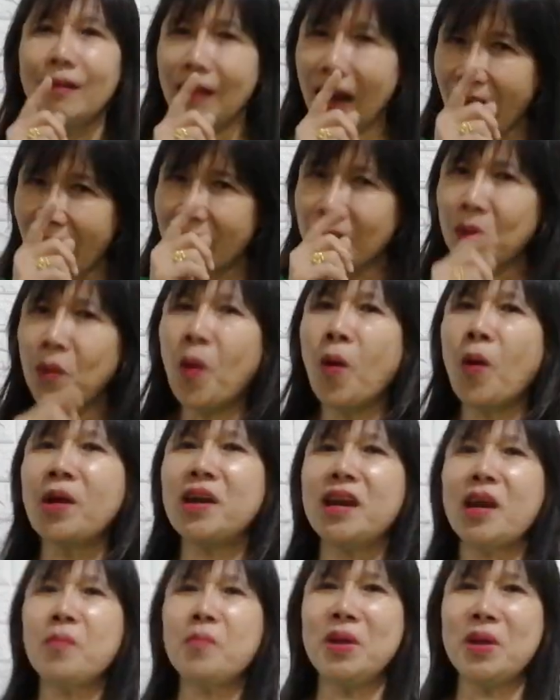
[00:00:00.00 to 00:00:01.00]
หลายคน
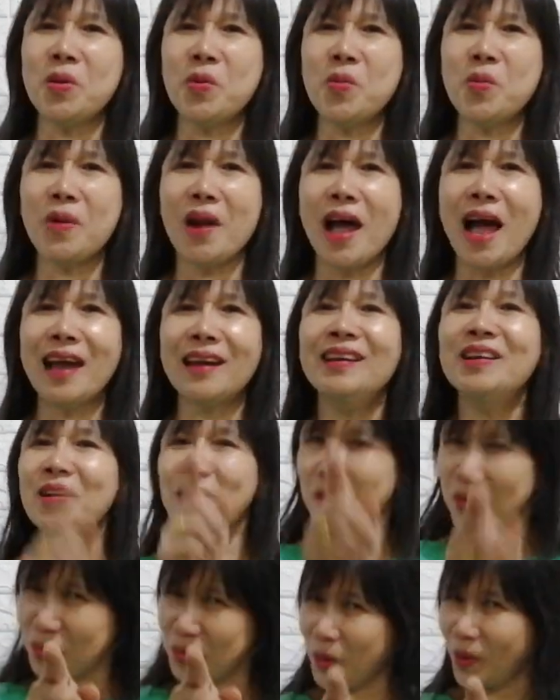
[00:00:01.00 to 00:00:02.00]
นะ มีลูกหลาน ห
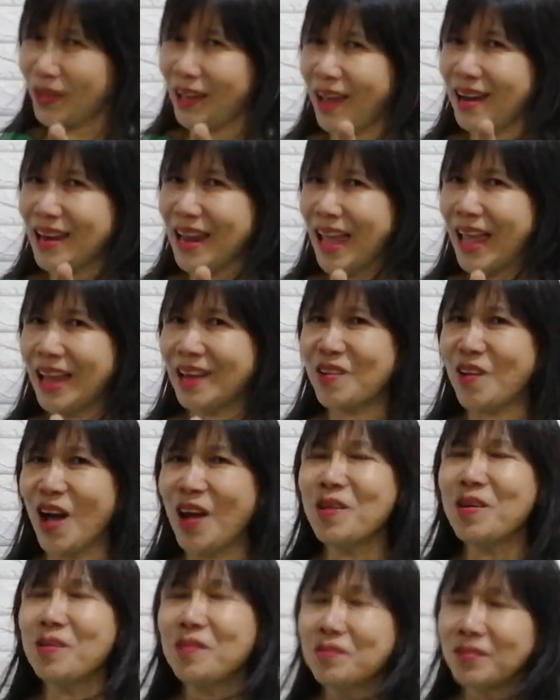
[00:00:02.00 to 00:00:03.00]
รือตัวท่านเองเนาะ